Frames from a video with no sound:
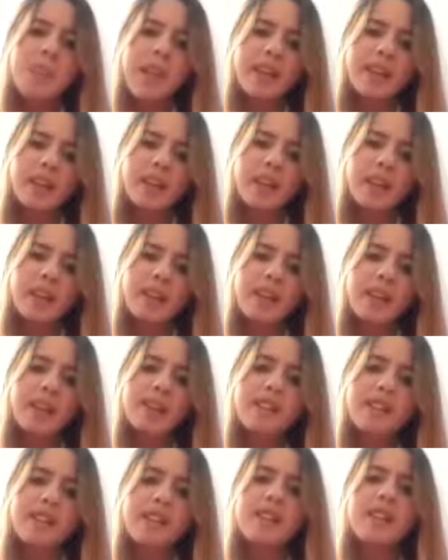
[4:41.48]
PKK
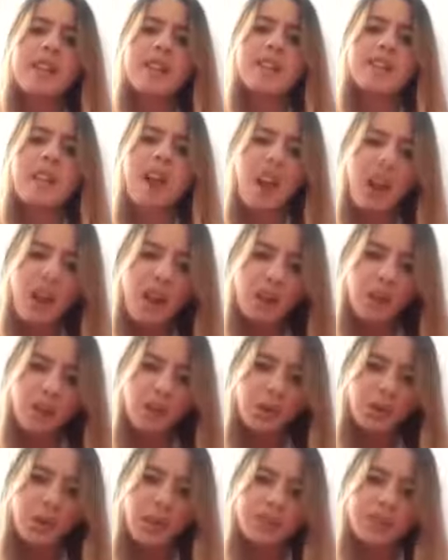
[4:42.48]
ile zihniyeti
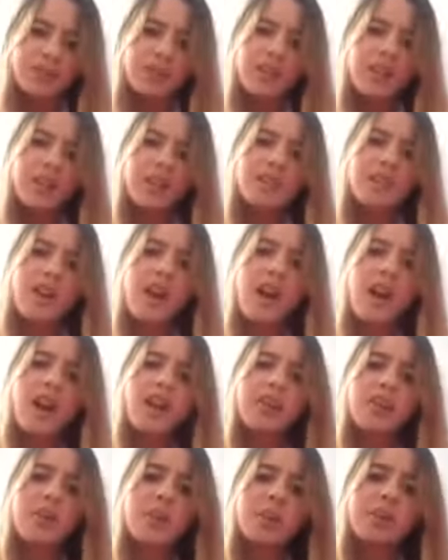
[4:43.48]
aynı olan ve
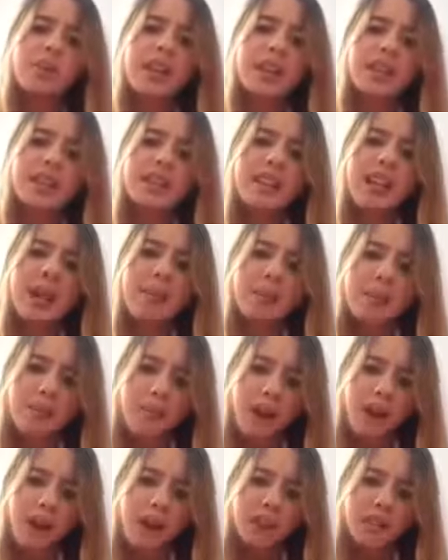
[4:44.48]
aynı yoldan giden bir
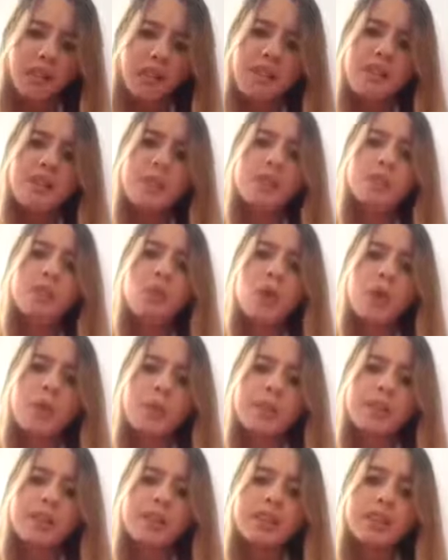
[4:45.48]
parti
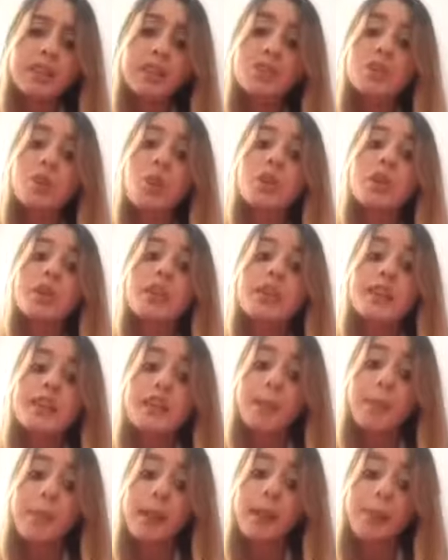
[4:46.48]
zorbalığı çok iyi
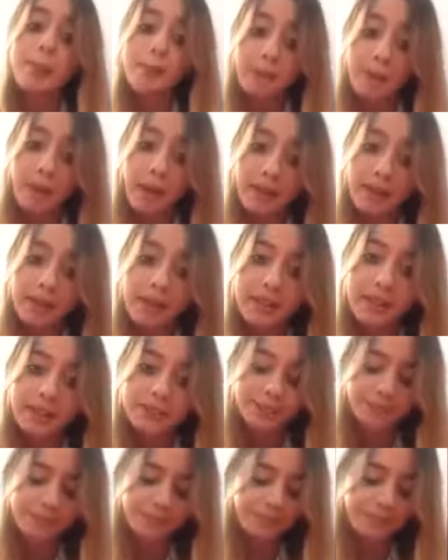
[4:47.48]
yapan bir parti.